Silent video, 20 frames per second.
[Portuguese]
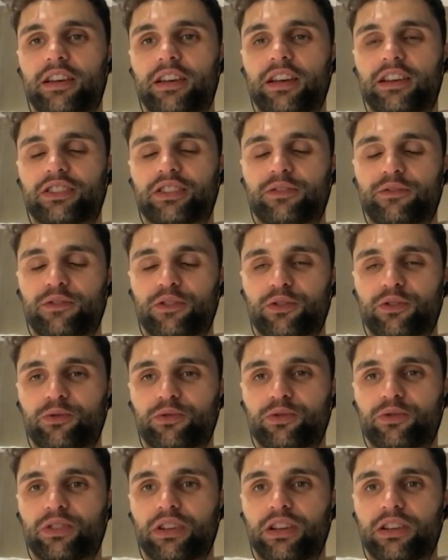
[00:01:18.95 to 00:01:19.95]
Acho que foram
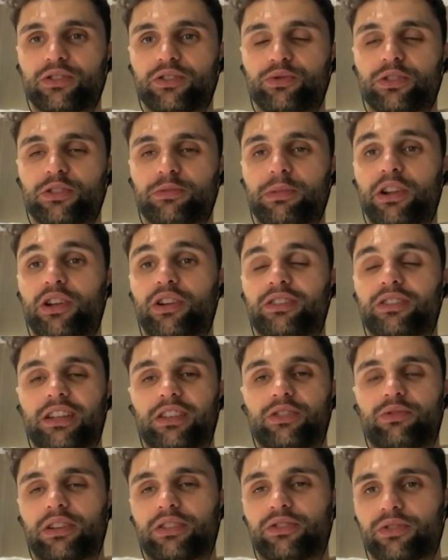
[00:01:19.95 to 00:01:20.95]
as duas melhores
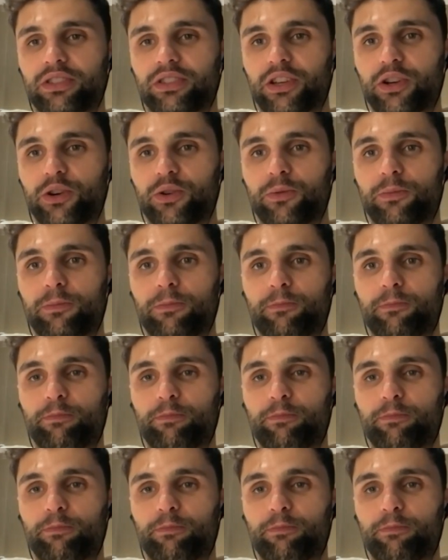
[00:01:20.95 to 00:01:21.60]
atuações que eu